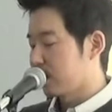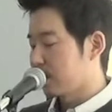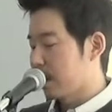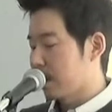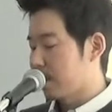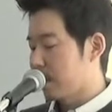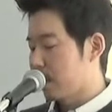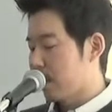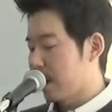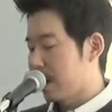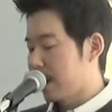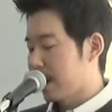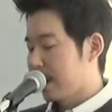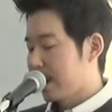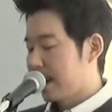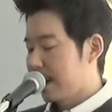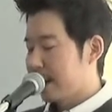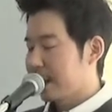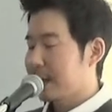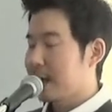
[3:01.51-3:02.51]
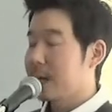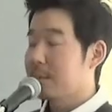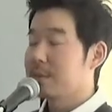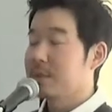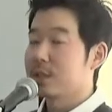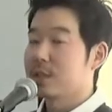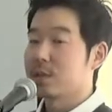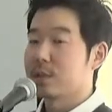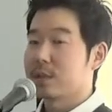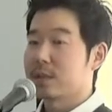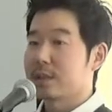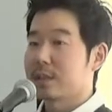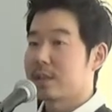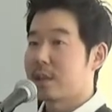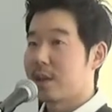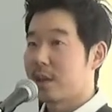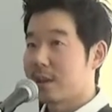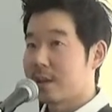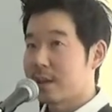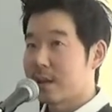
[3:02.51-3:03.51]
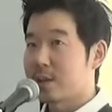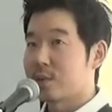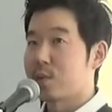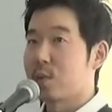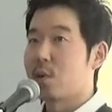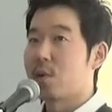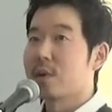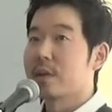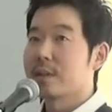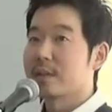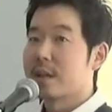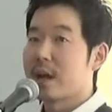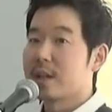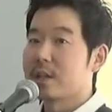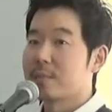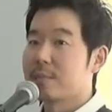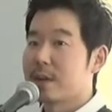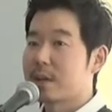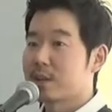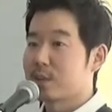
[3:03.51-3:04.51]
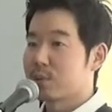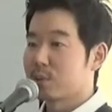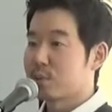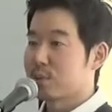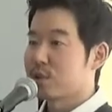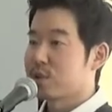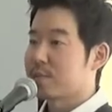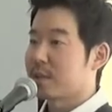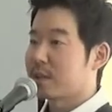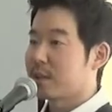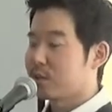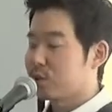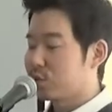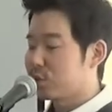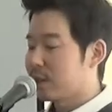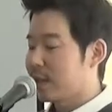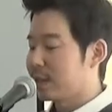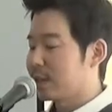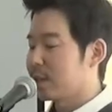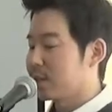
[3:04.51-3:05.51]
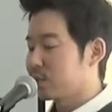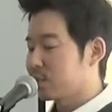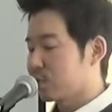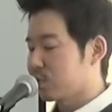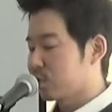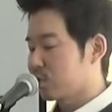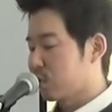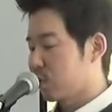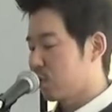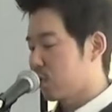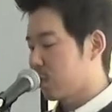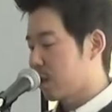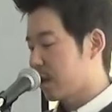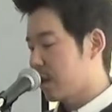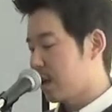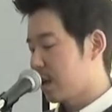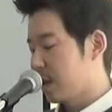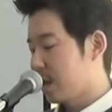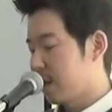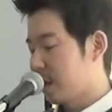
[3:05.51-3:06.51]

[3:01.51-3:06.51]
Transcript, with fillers: ばんめは、神に計画を、やるべきことをすべて委ねるというところから